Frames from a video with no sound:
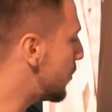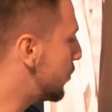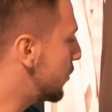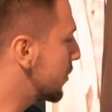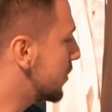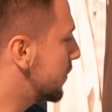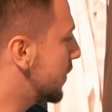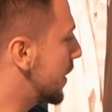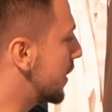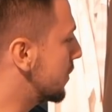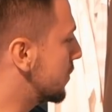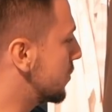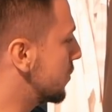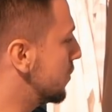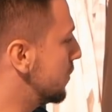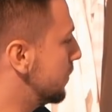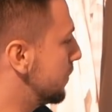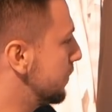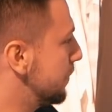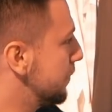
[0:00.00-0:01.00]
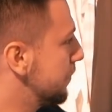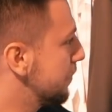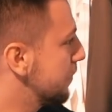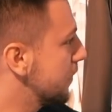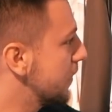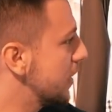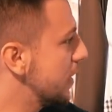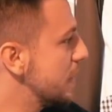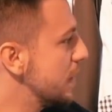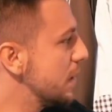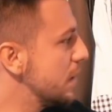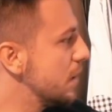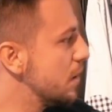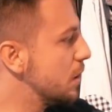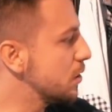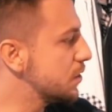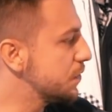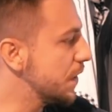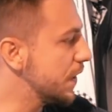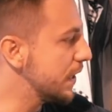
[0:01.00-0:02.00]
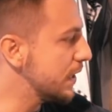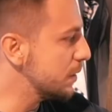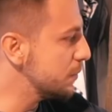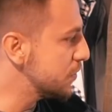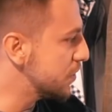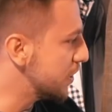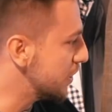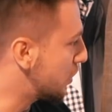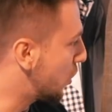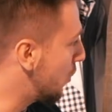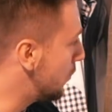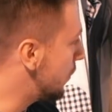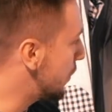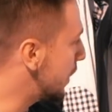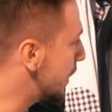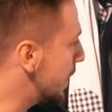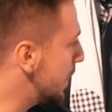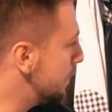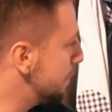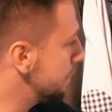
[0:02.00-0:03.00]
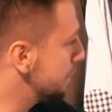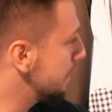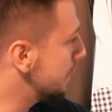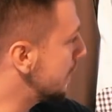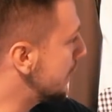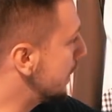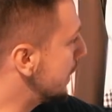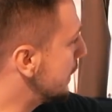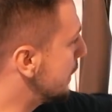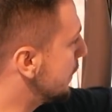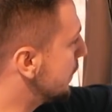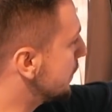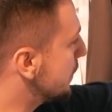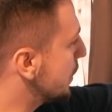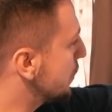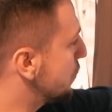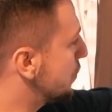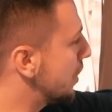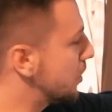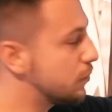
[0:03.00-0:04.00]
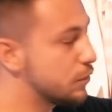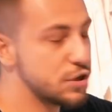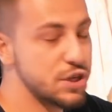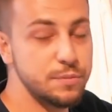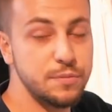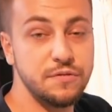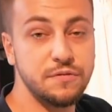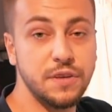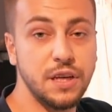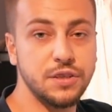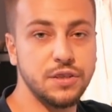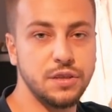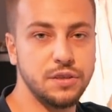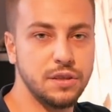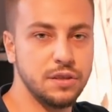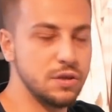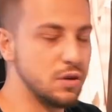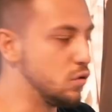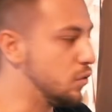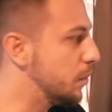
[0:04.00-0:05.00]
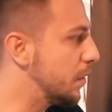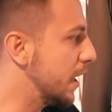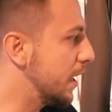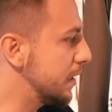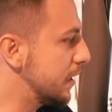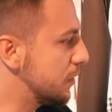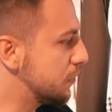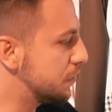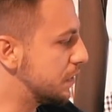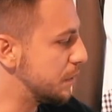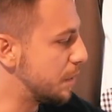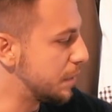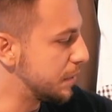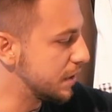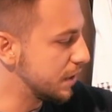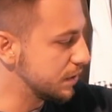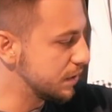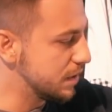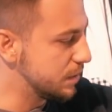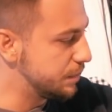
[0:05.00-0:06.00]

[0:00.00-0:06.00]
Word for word: po otwarciu otwiera nam się komora, e, na której możemy wieszać nasze ubrania. Tutaj mamy także